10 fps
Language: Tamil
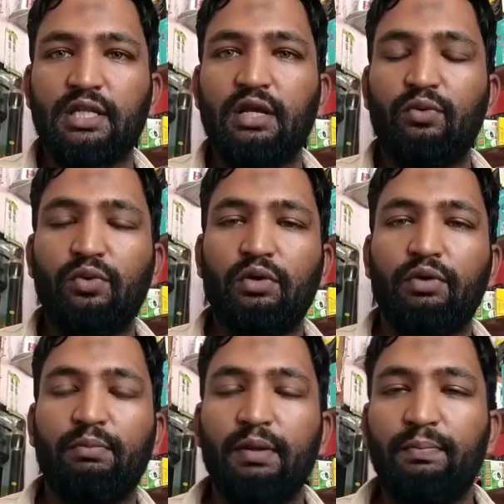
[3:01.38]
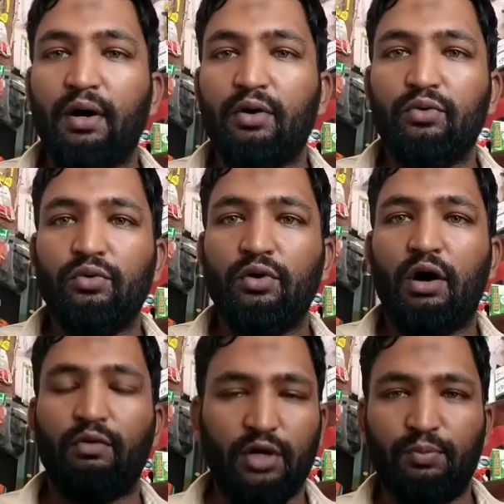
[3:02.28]
வருஷத்துலேயே ஊர் அவனை எப்படி பார்க்கும்
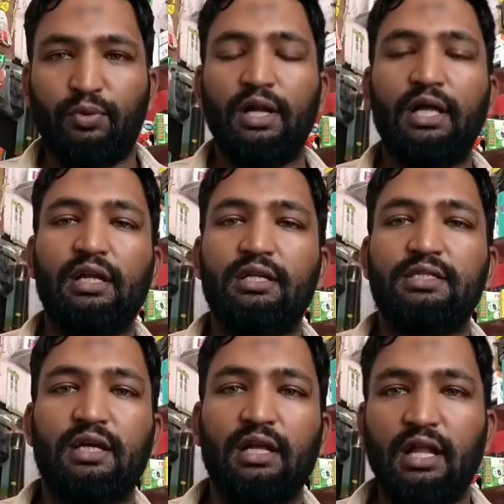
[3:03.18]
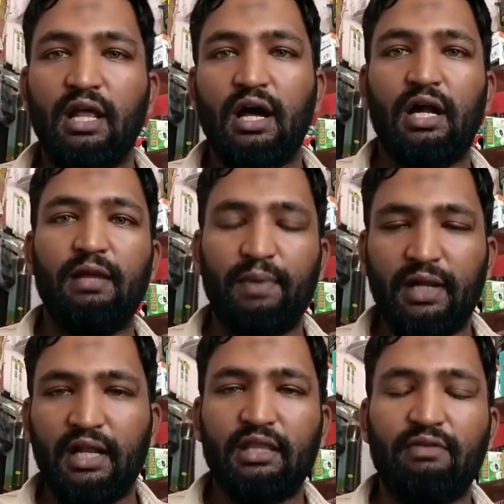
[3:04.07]
அவனுடைய பொருளாதார சிக்கல்
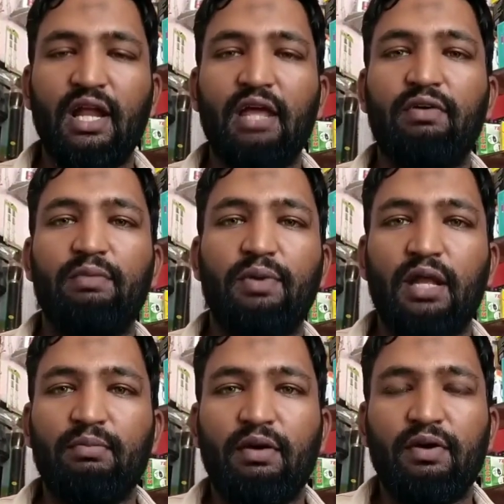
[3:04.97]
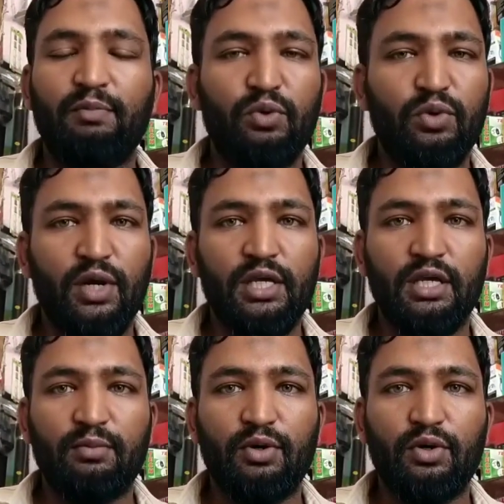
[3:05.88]
அடிப்படையில் அந்த வேலை வாய்ப்பு எல்லாமே அவன் எப்படி
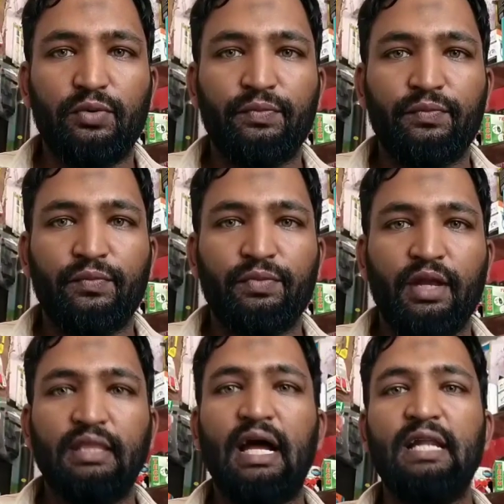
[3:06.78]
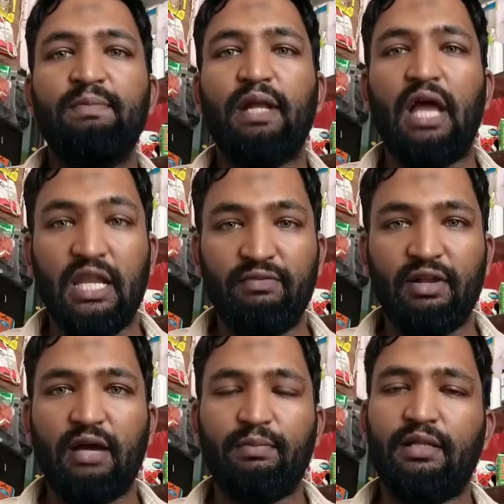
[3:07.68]
உருவாக்கிக்க முடியும் இந்த அடிப்படை
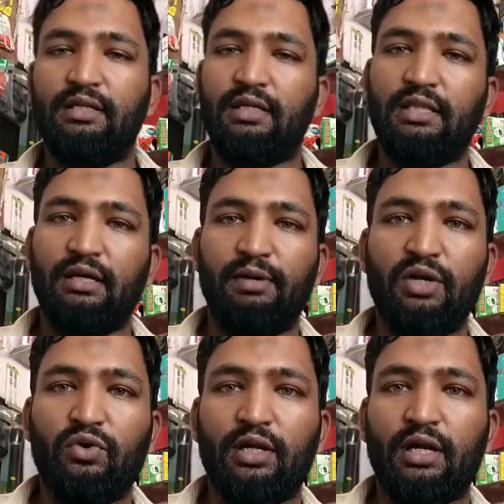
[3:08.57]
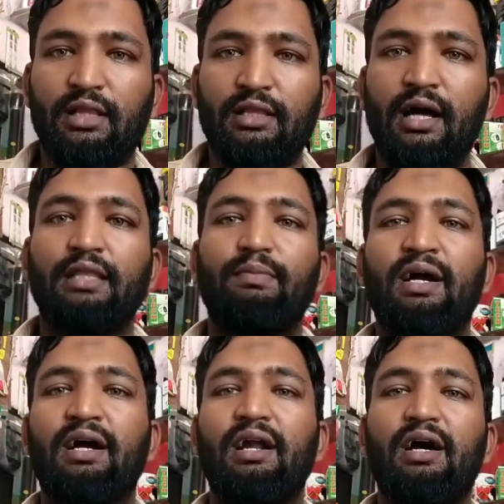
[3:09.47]
அறிவு இல்லாமல் திட்டத்தை மேற்கொண்டனால்தான் அந்த
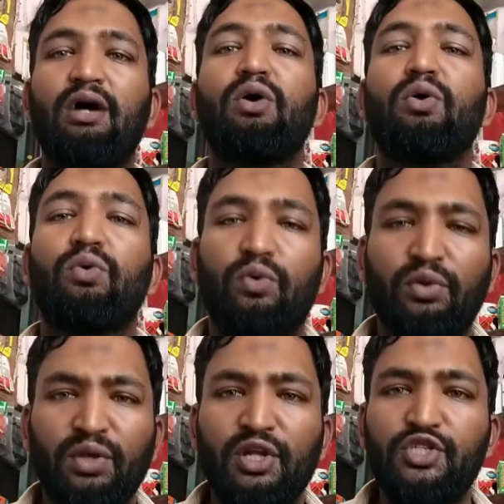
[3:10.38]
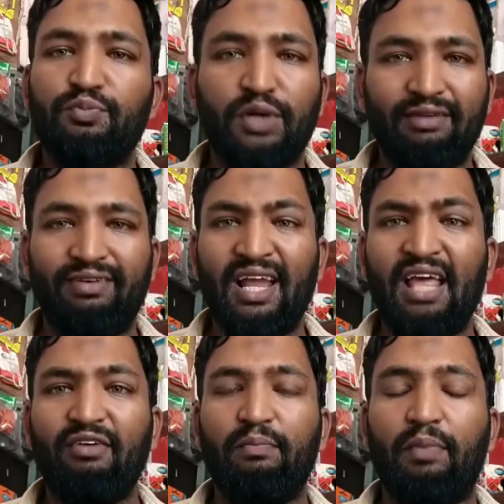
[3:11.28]
மக்கள்லாம் கொந்தளிச்சு போய் ஏன்னா
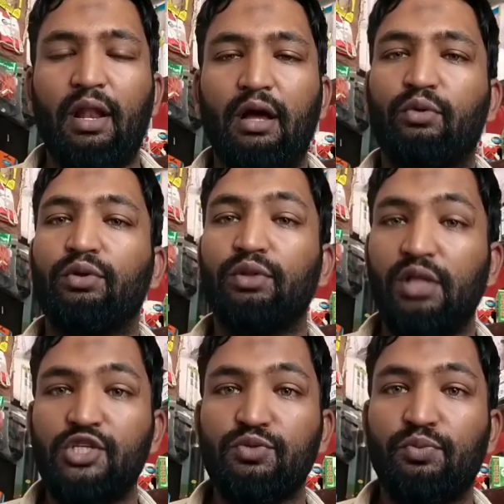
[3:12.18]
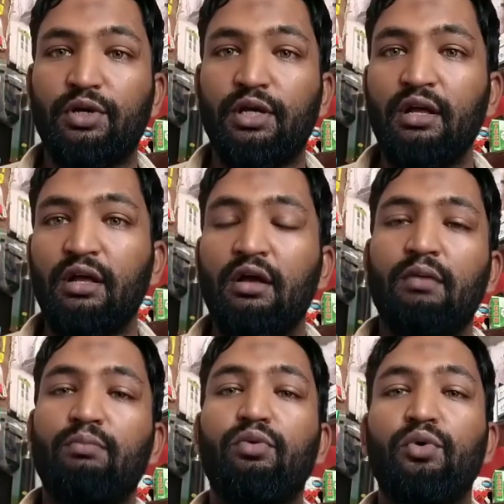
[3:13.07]
வேலை வாய்ப்பு இல்லை கொந்தளிச்சு போய்
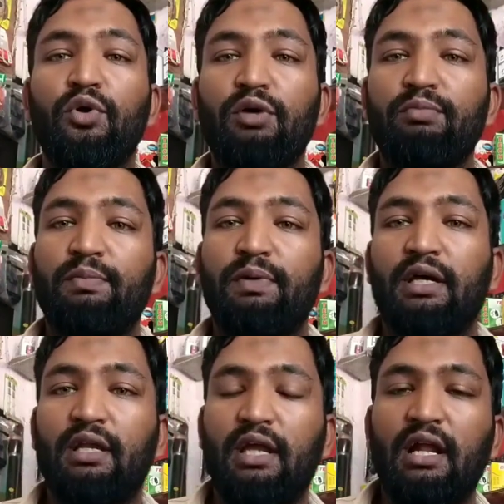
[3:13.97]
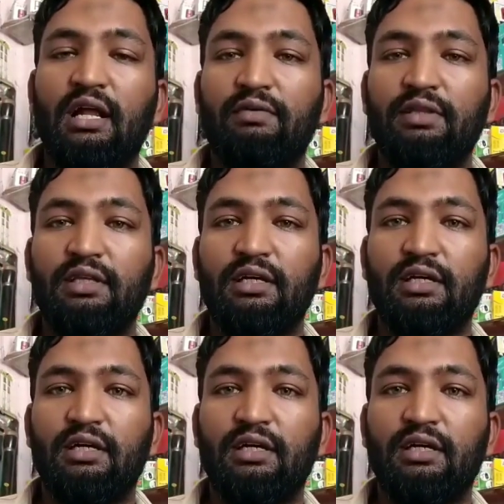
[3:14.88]
முன்னூறுக்கும் மேற்பட்ட ரயில்களை வந்து